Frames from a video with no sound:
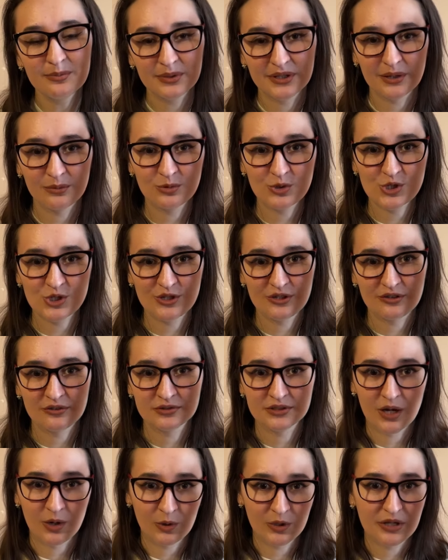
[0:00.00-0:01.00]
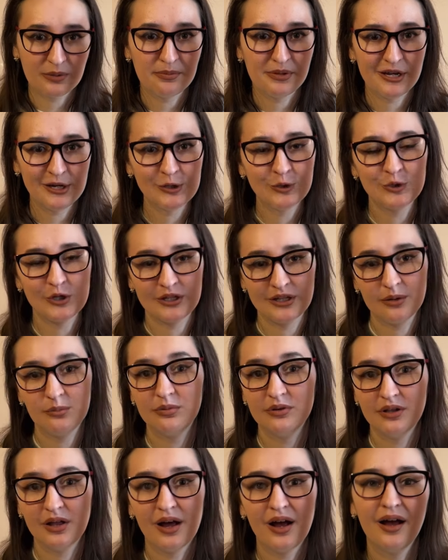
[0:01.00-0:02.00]
потому что в какой-то период она
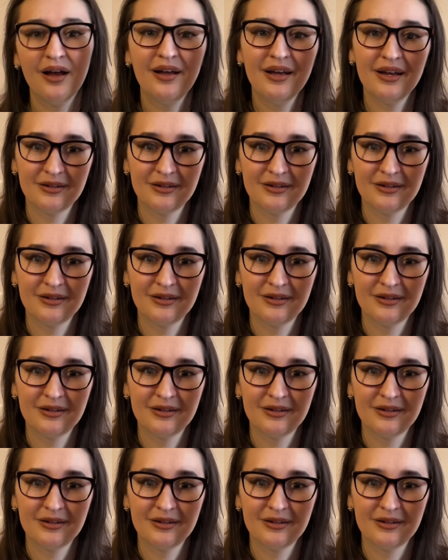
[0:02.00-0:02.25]
была